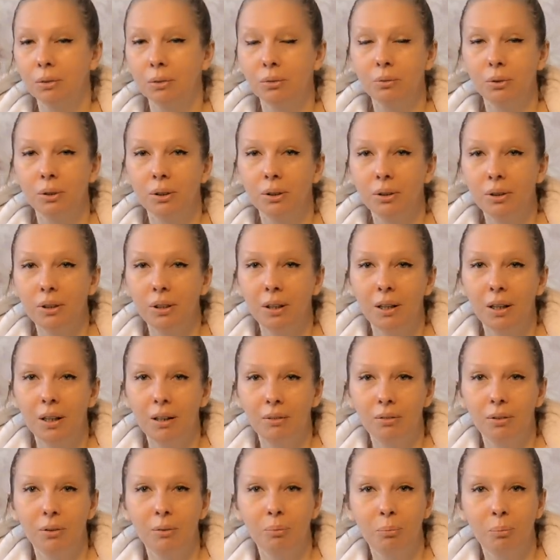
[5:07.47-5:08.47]
Вот
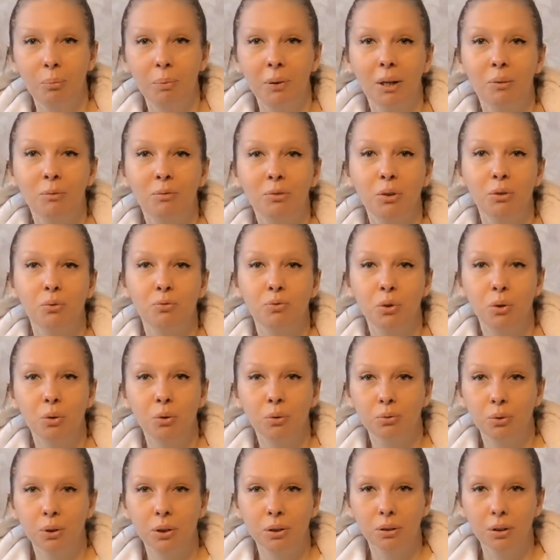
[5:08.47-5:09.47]
я вот прям вот
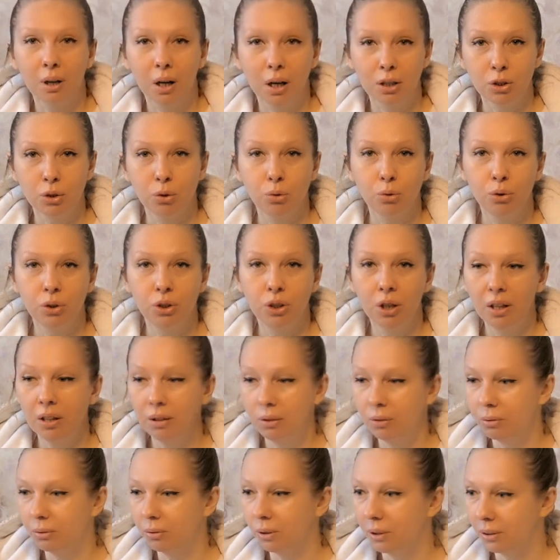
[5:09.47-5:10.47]
все вот
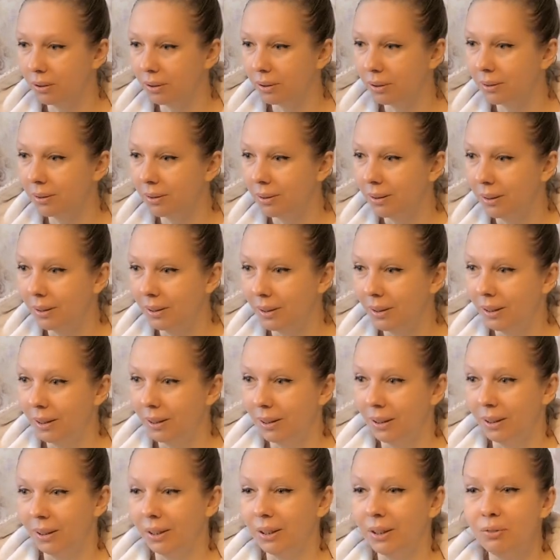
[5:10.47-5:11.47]
ощущаю, вот
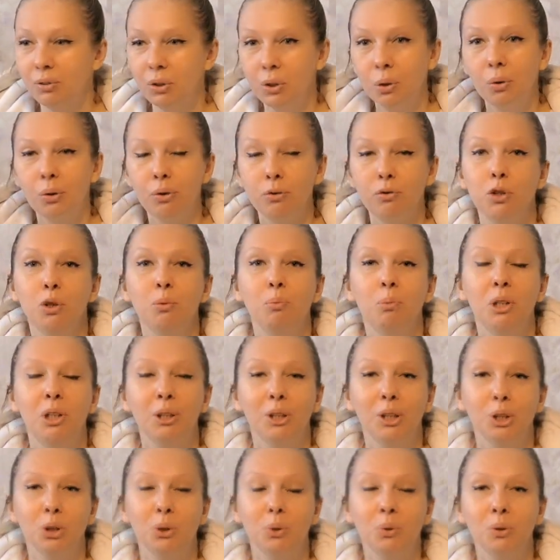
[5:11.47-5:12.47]
и все, и все
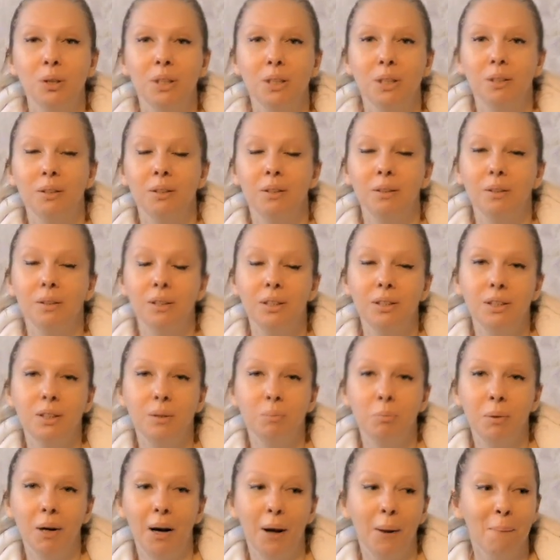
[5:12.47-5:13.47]
переношу на, на
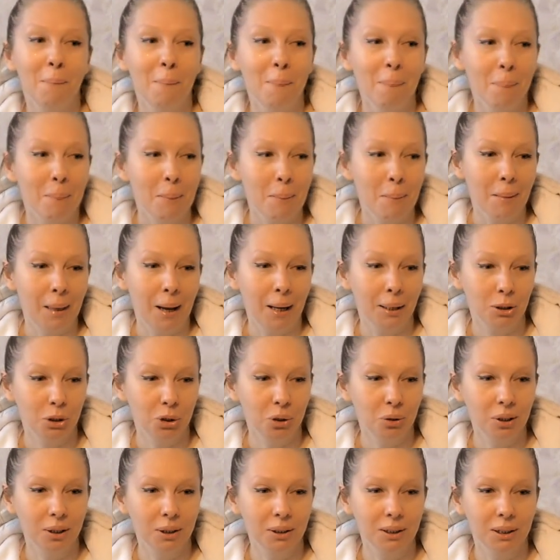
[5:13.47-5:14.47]
себя. А
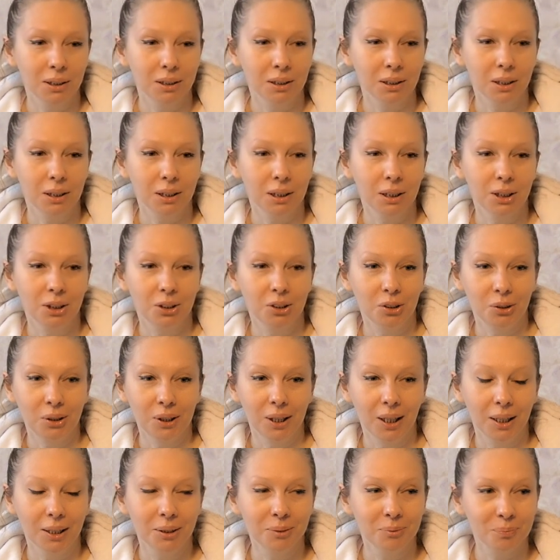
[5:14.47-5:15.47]
еще я хотела сказать, что
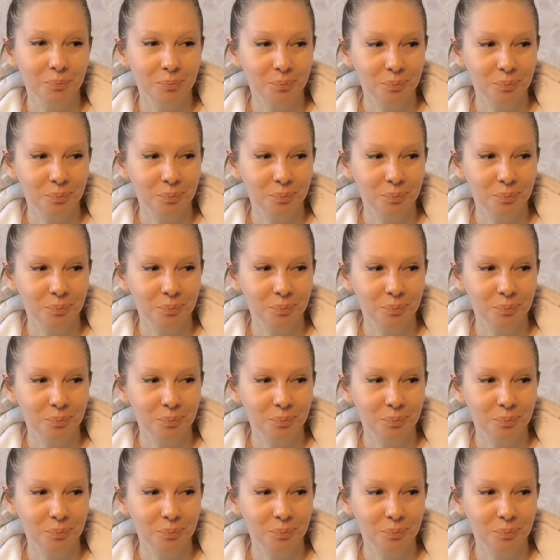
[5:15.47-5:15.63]
я